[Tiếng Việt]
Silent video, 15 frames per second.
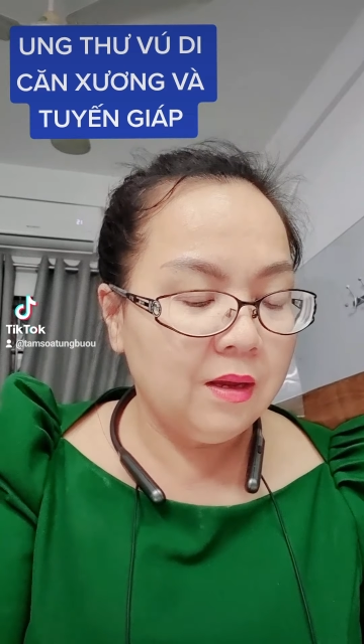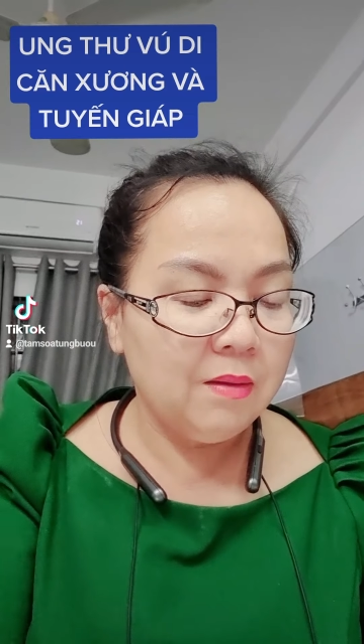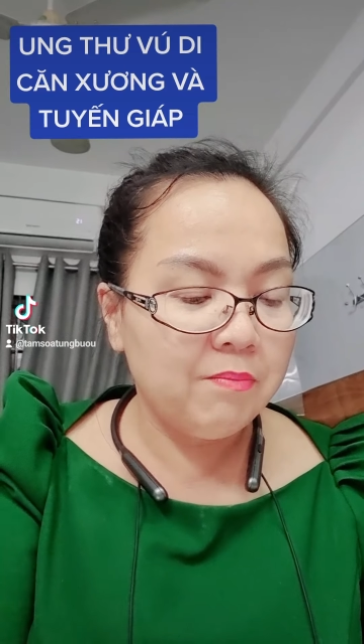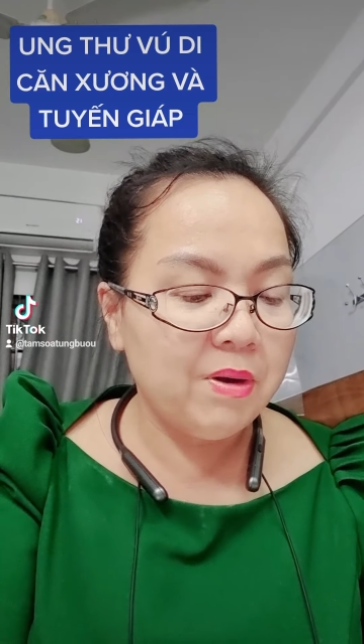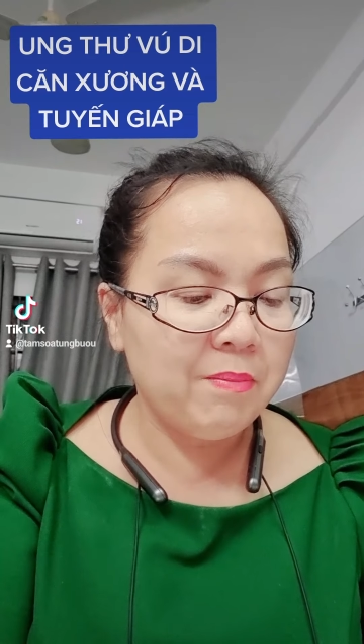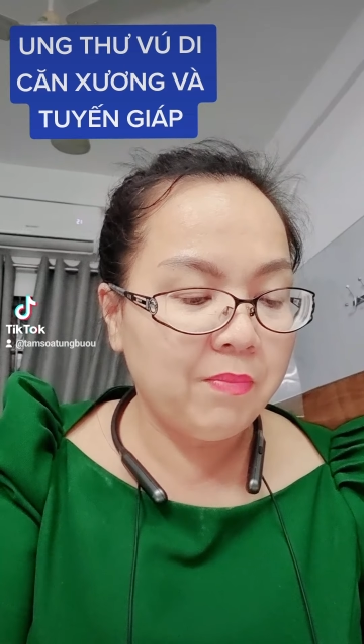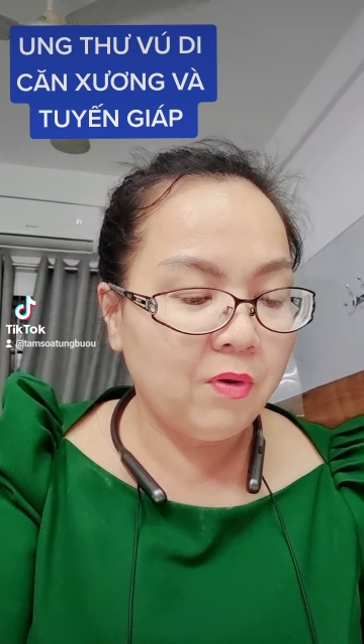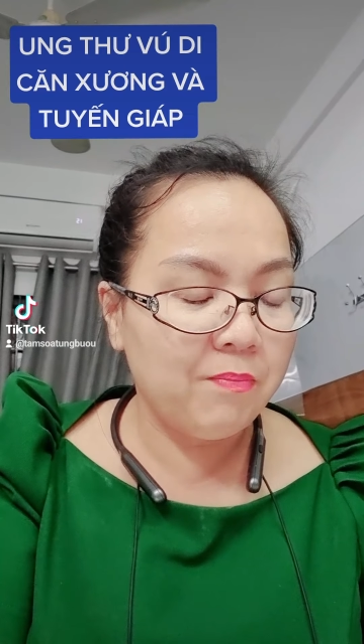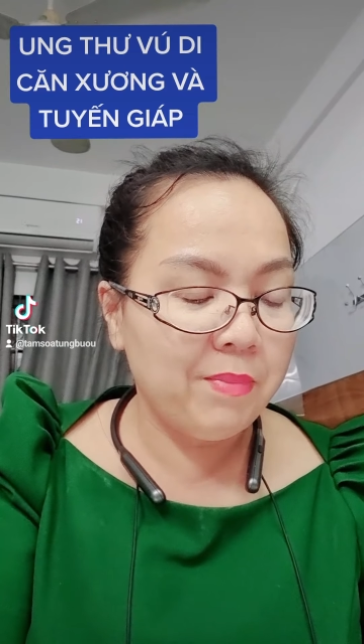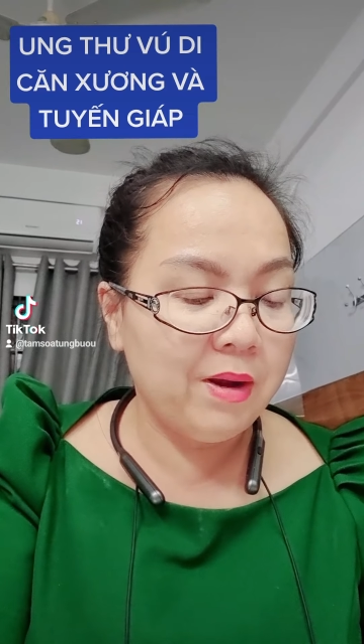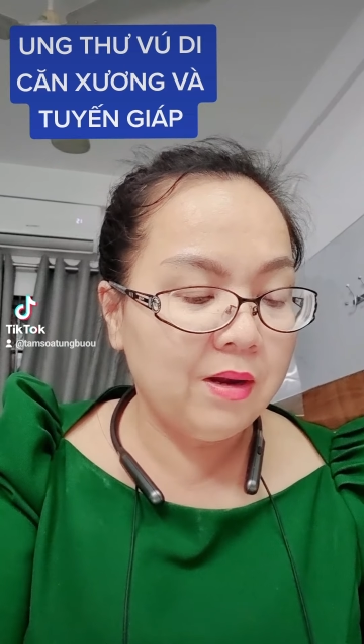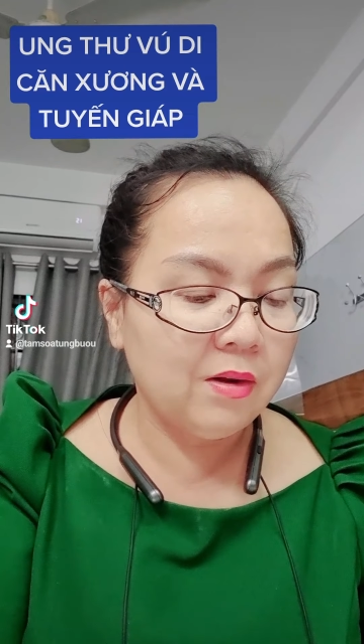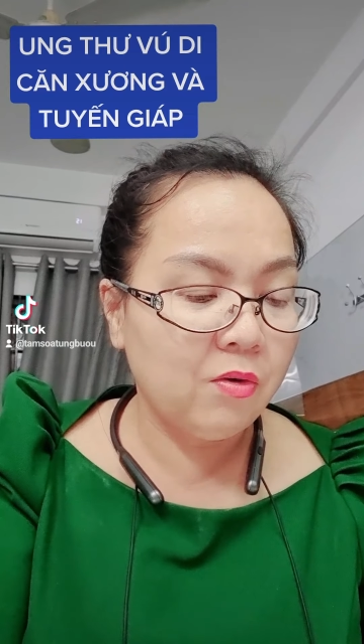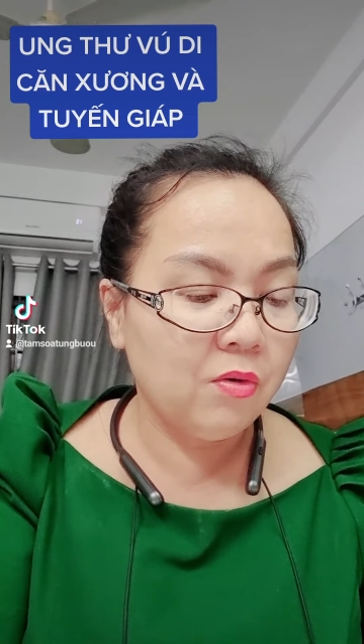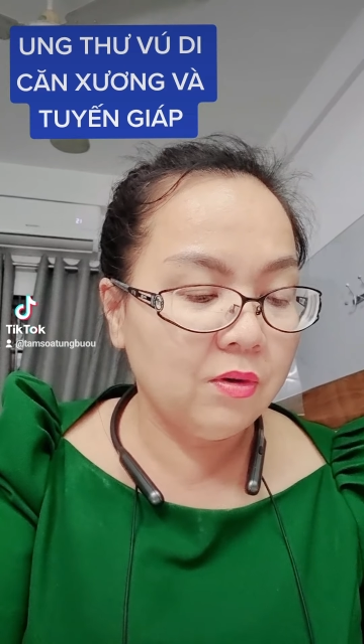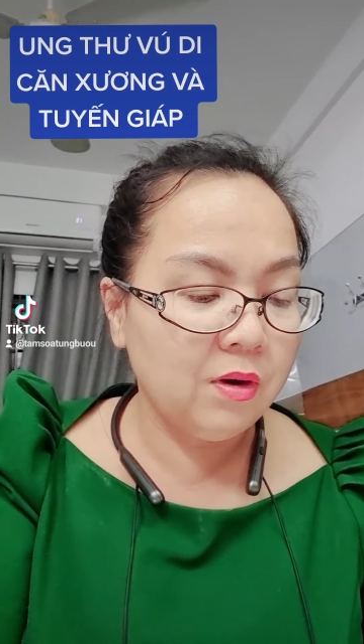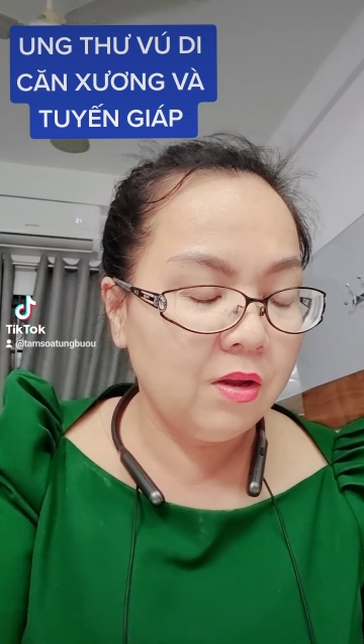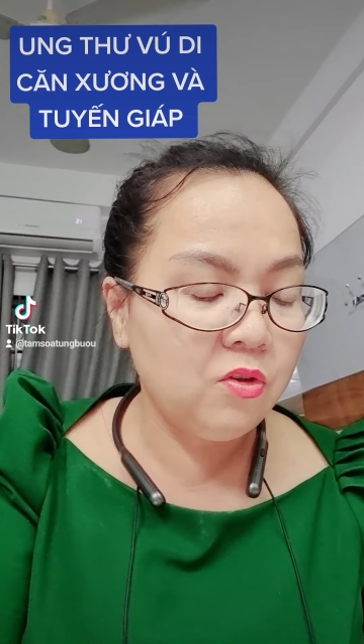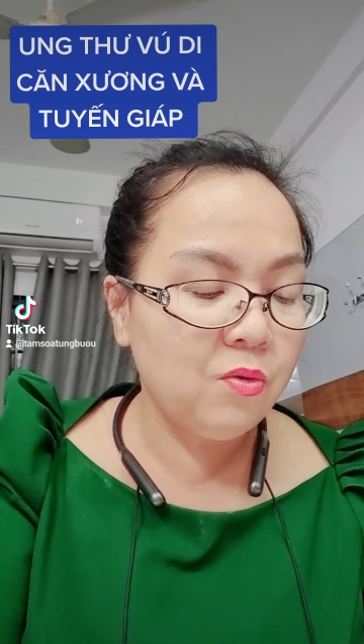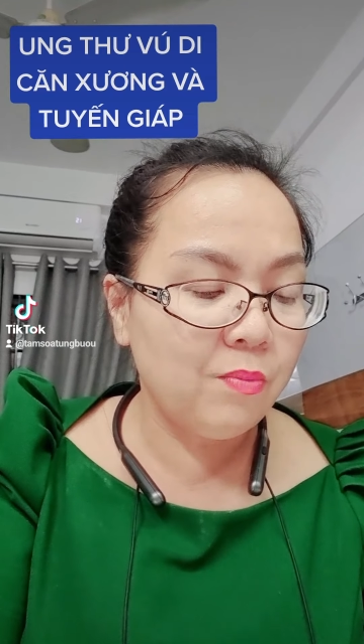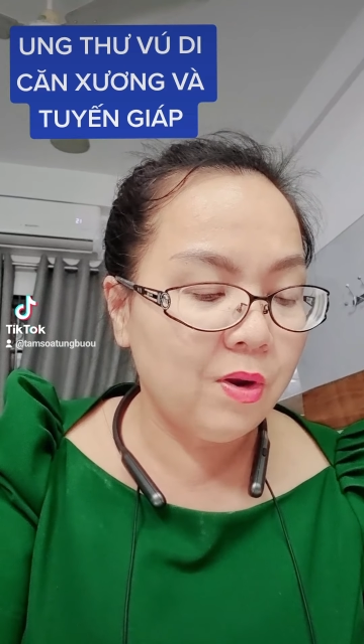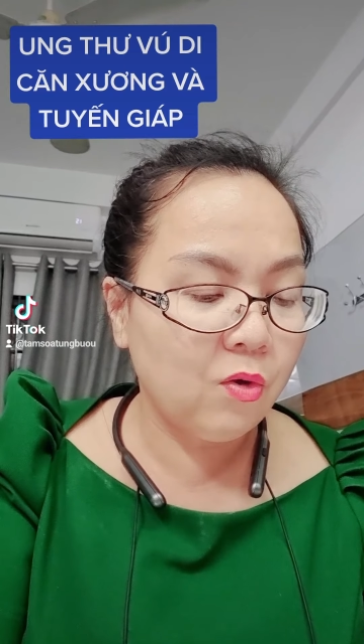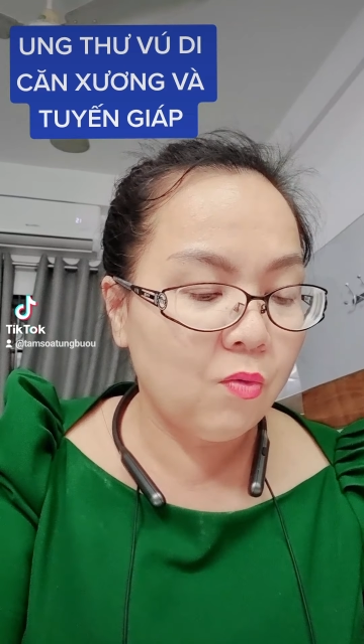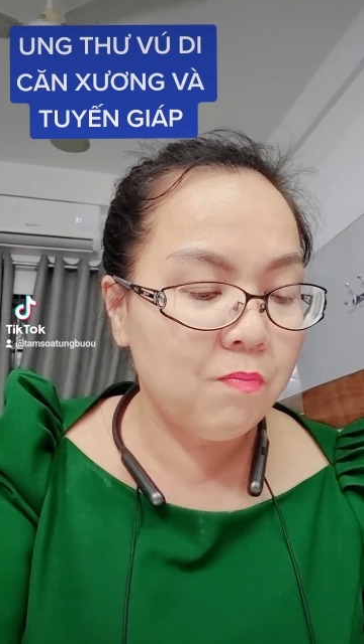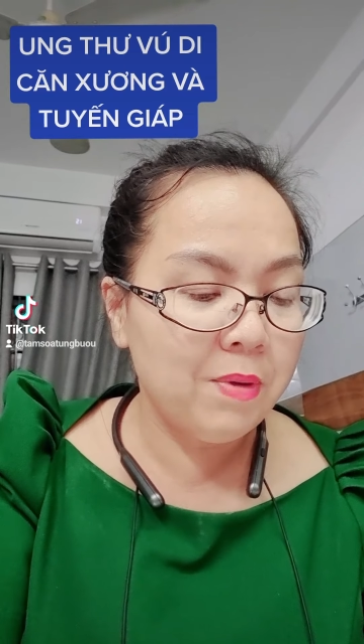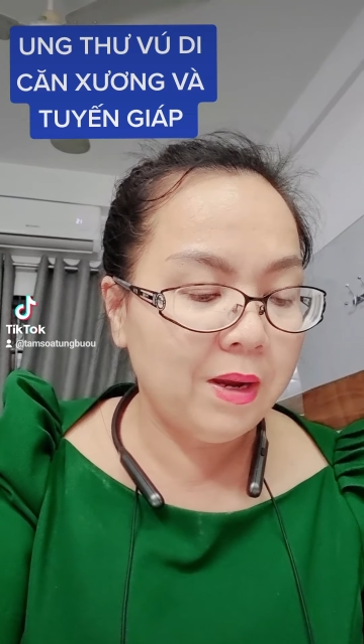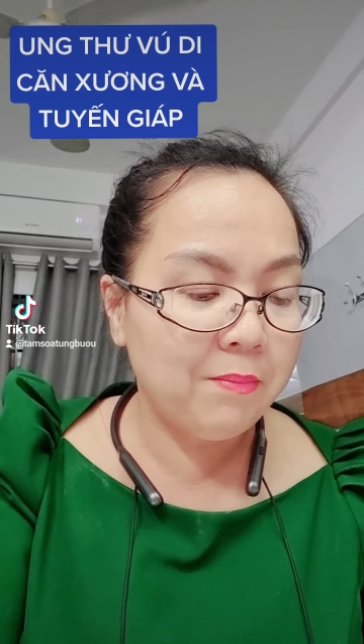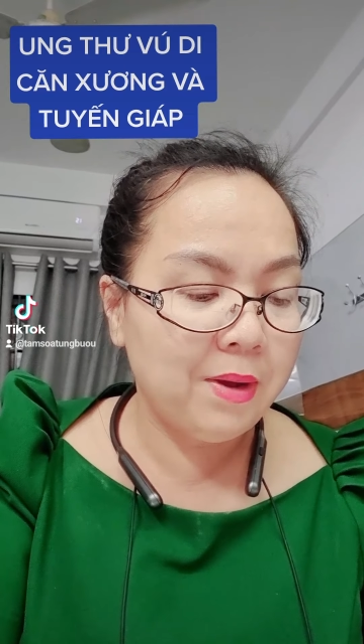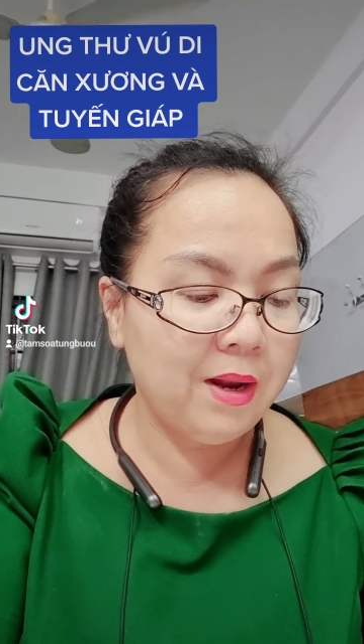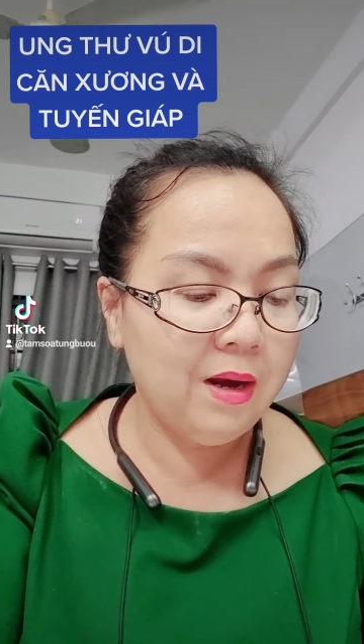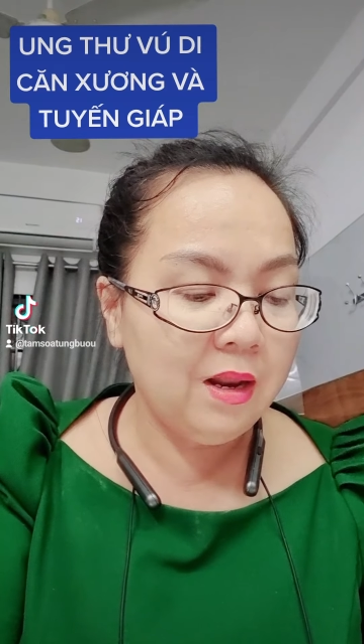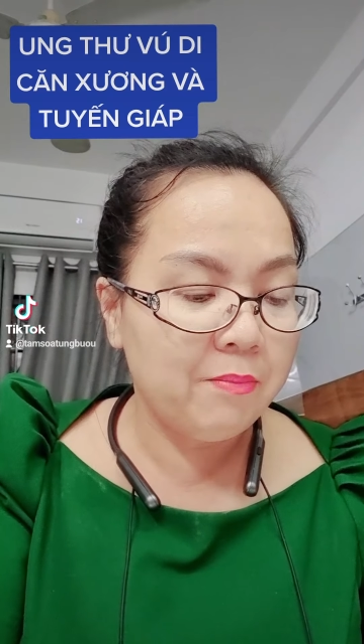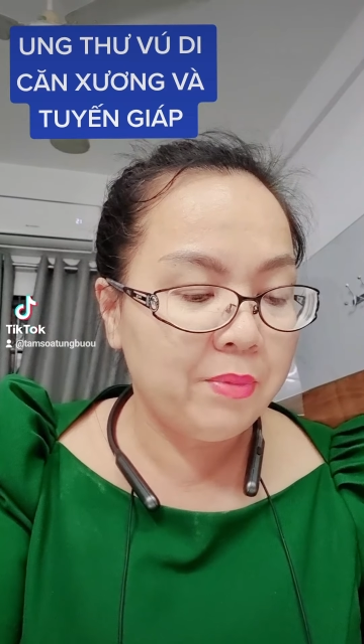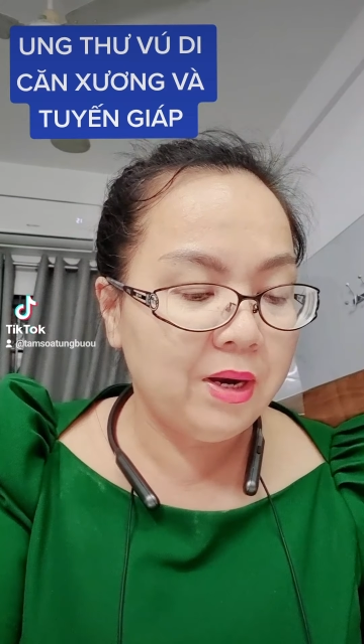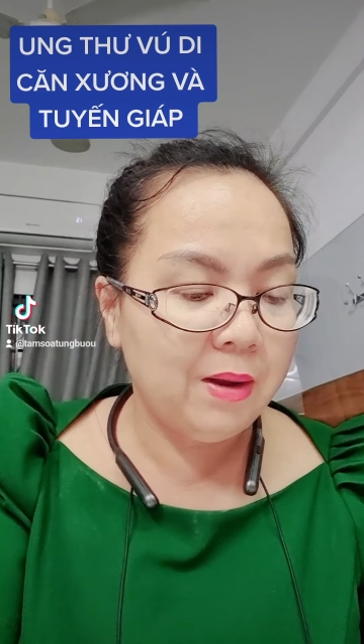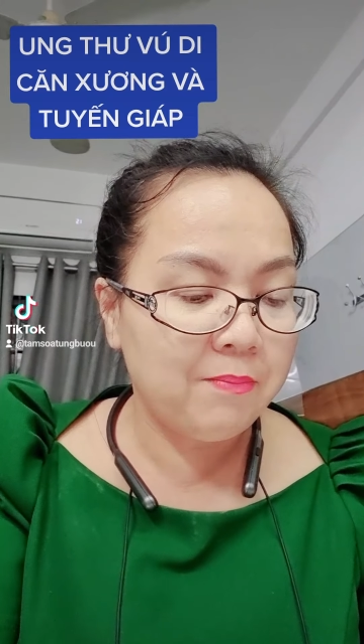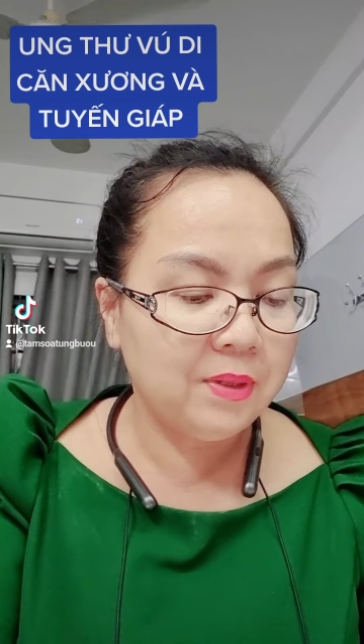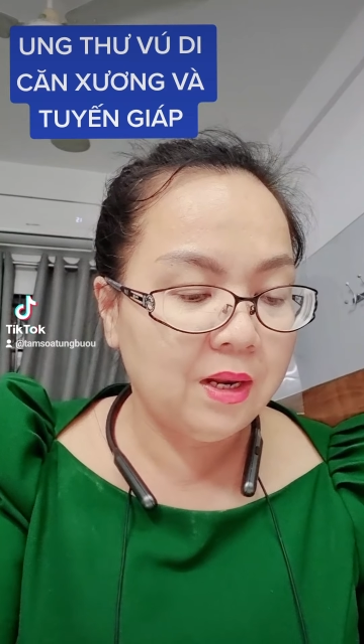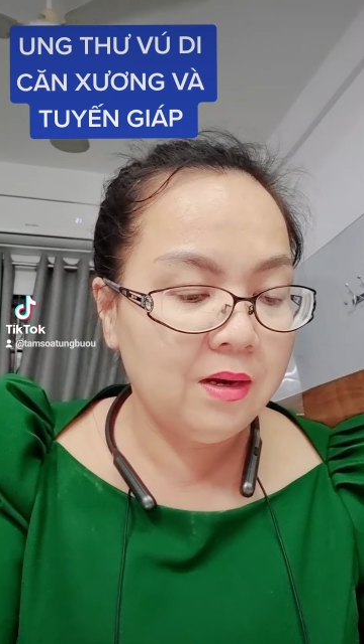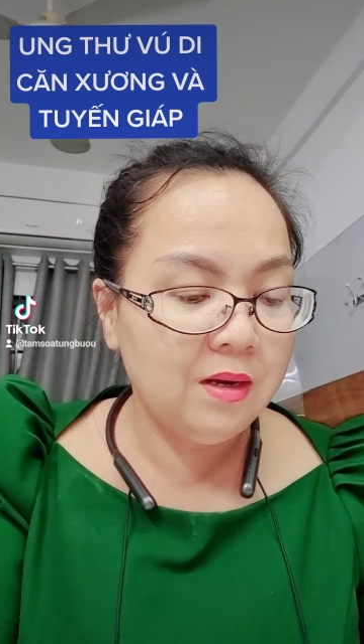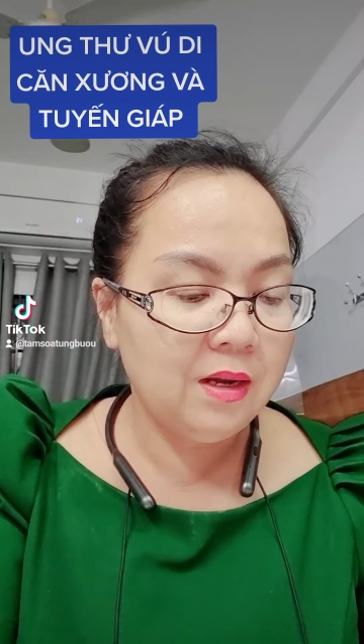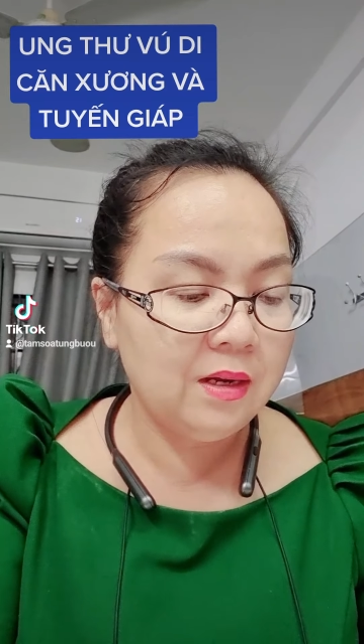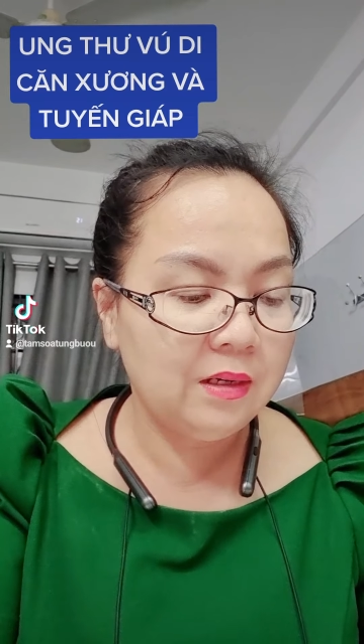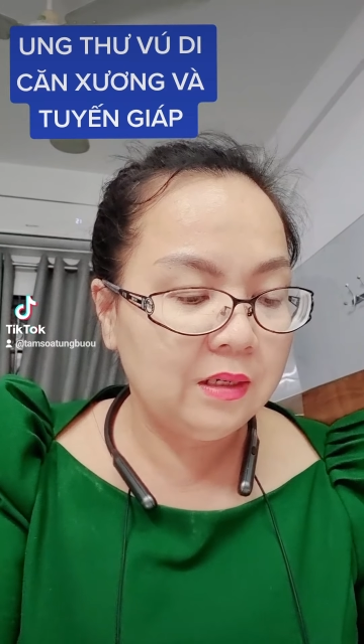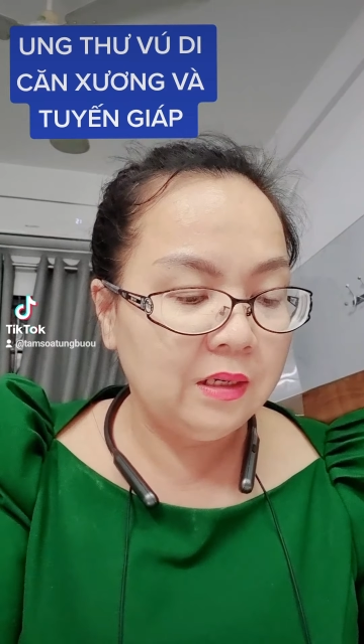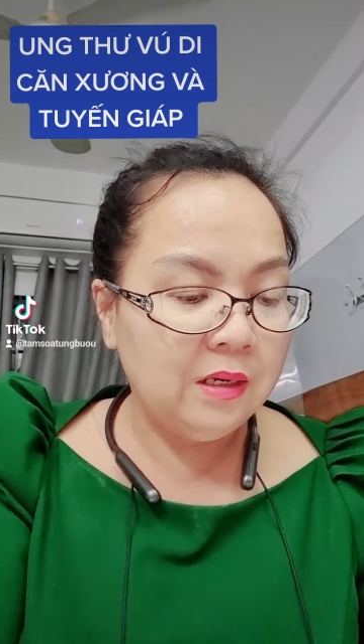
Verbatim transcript: mà mà nói chung là cũng may mắn là mình âm tính ha